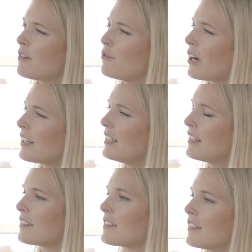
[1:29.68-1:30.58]
Woran
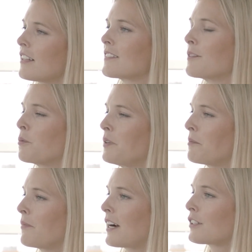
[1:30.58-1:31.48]
liegt es denn, dass der
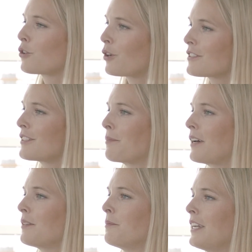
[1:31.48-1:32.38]
Immobilienmarkt trotz der
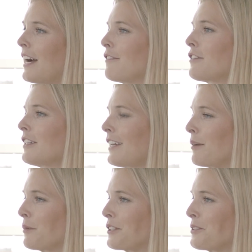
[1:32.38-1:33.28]
Pandemie einfach nicht
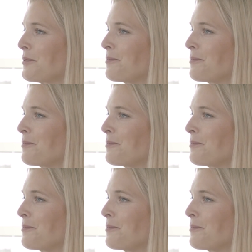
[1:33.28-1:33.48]
einbricht?